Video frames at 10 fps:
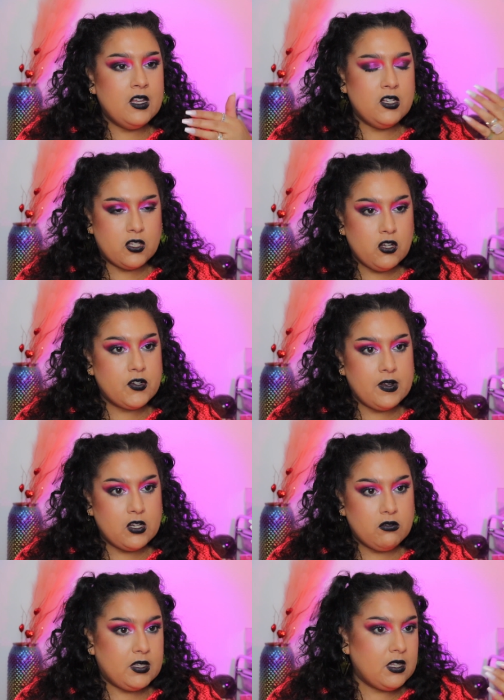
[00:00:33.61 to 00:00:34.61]
ce que je vais
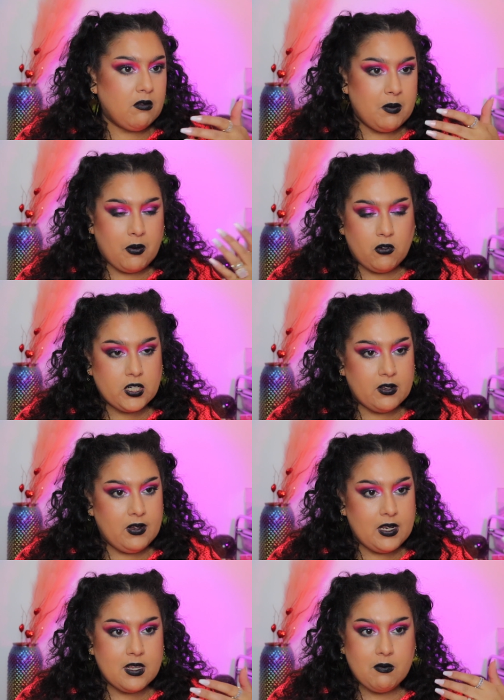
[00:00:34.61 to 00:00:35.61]
ajouter dans mes prochaines
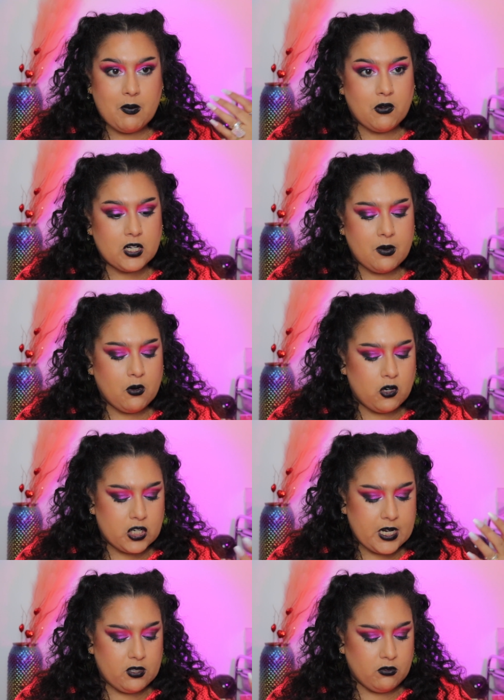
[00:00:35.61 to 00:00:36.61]
valises, mes prochains
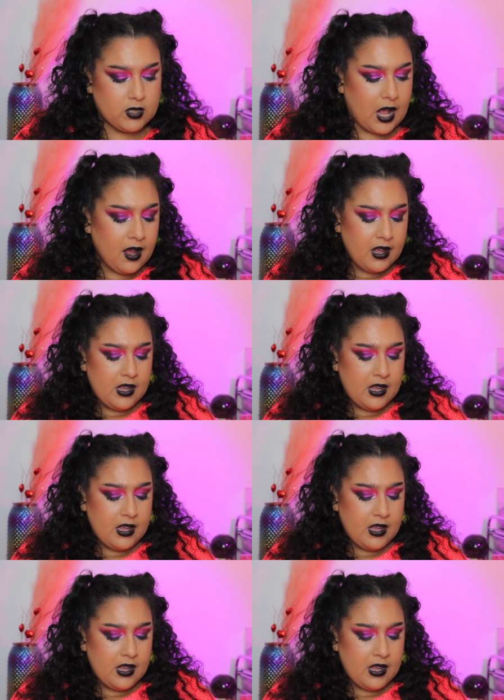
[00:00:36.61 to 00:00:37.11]
projets et tout ça,